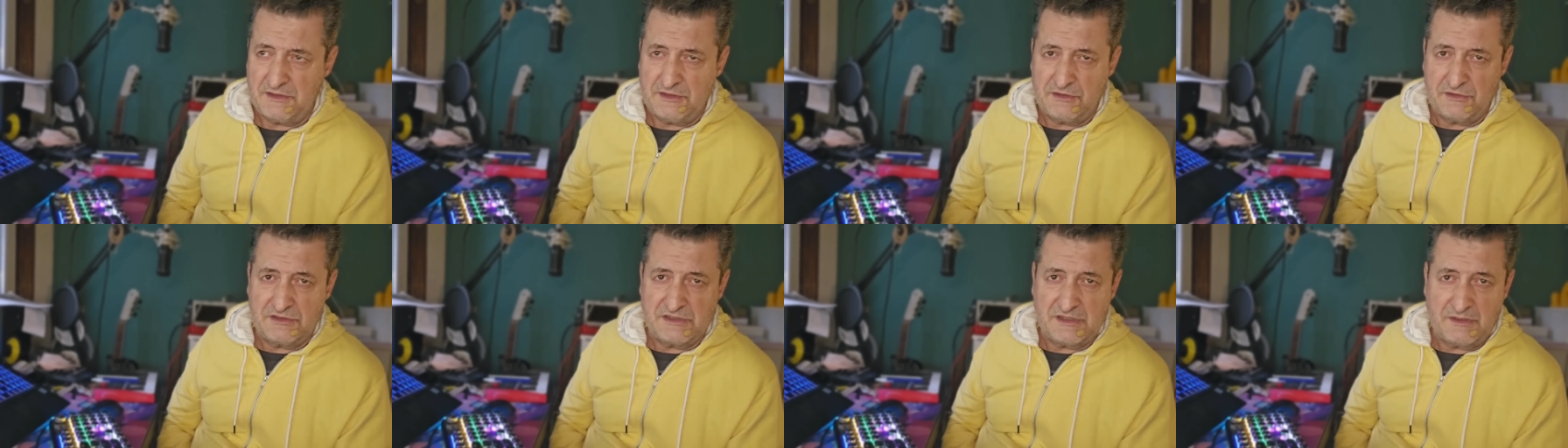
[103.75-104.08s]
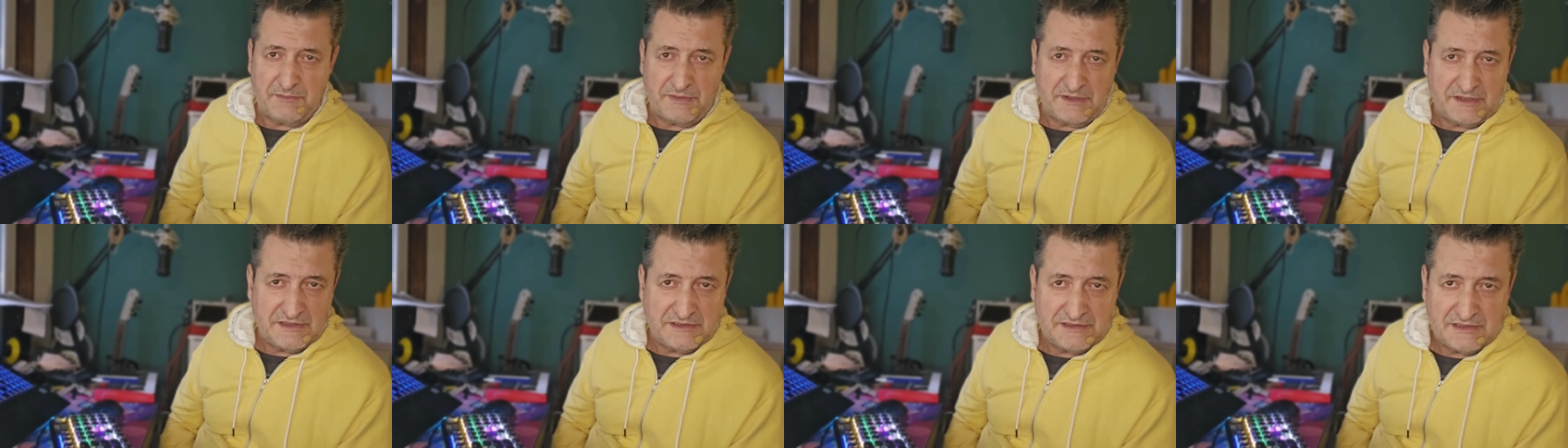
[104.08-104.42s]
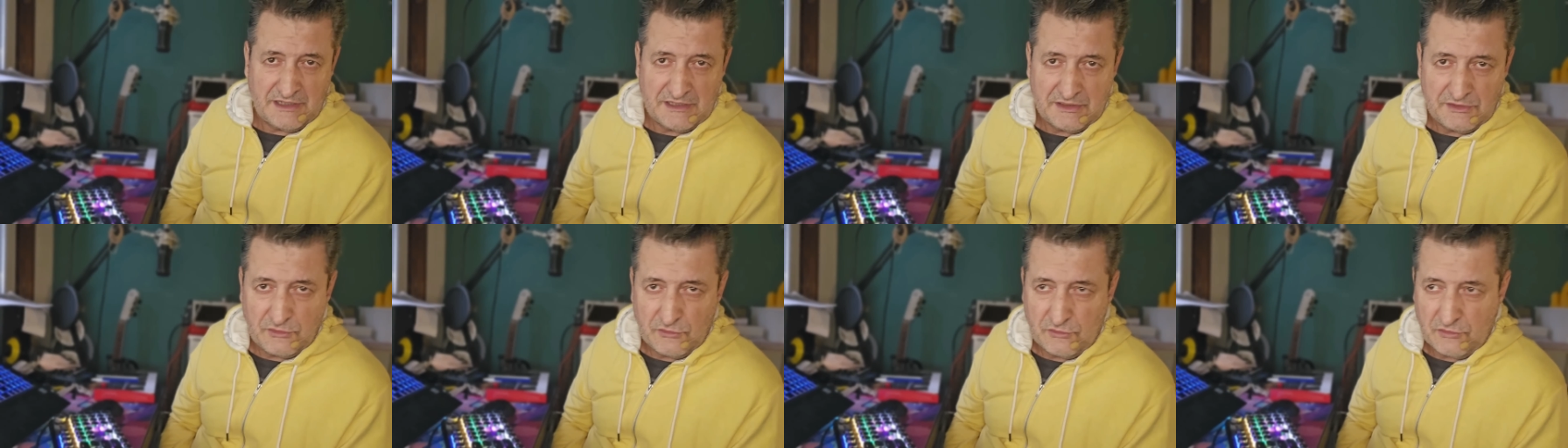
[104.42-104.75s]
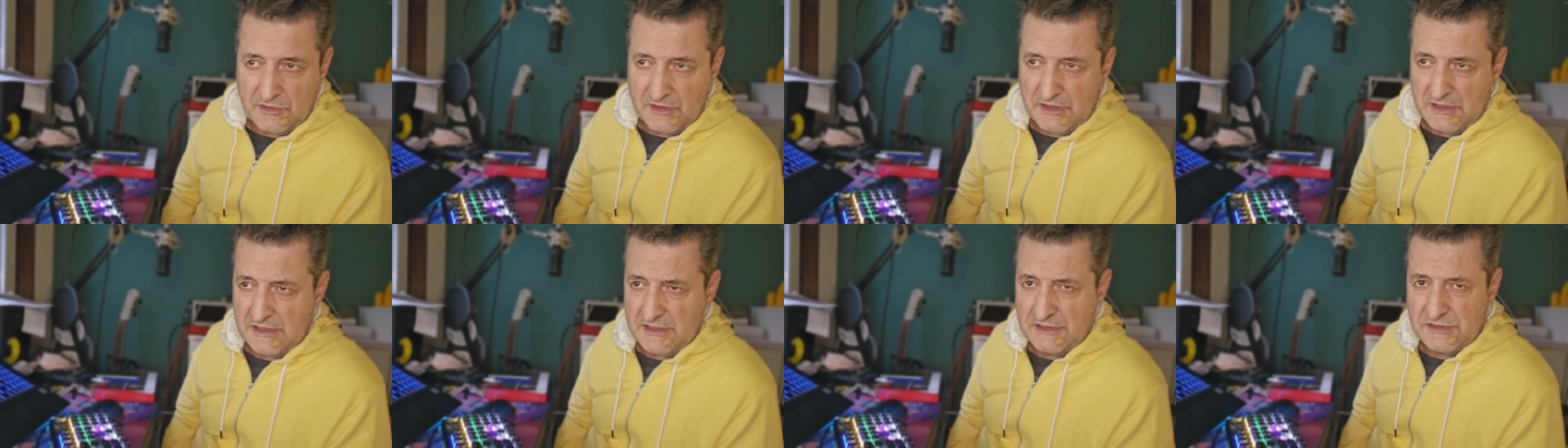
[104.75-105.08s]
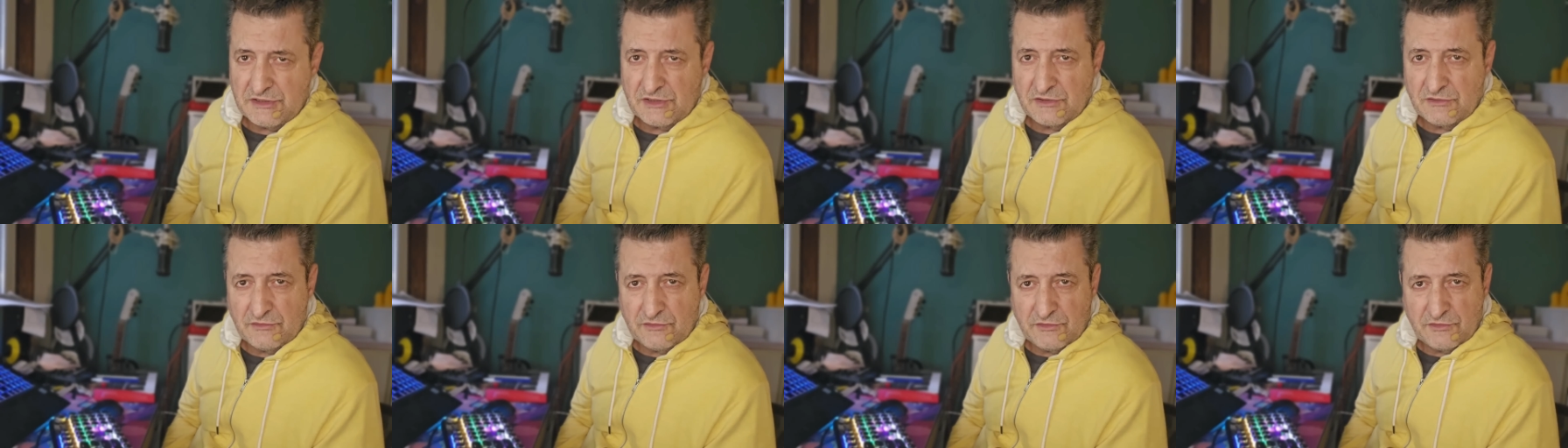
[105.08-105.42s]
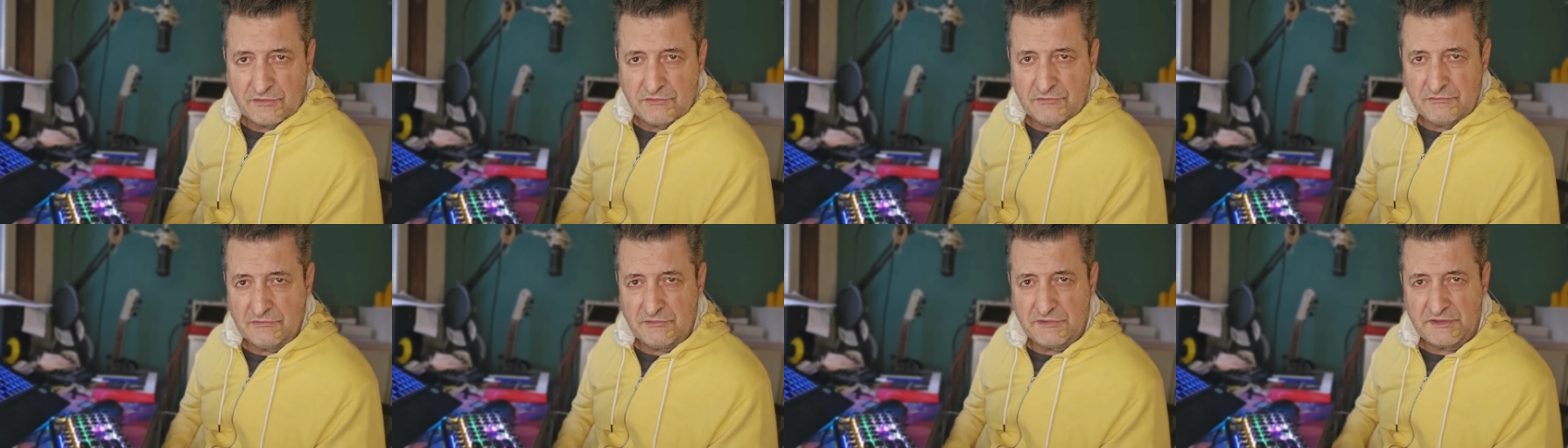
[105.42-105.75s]
Entonces aparece la New Age con
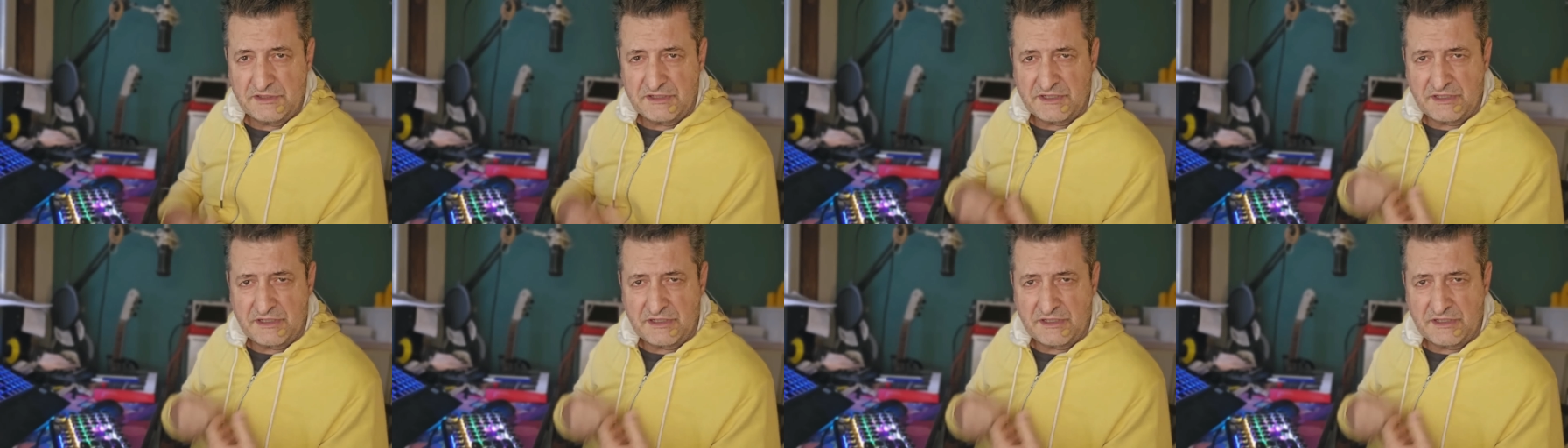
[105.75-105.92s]
todo un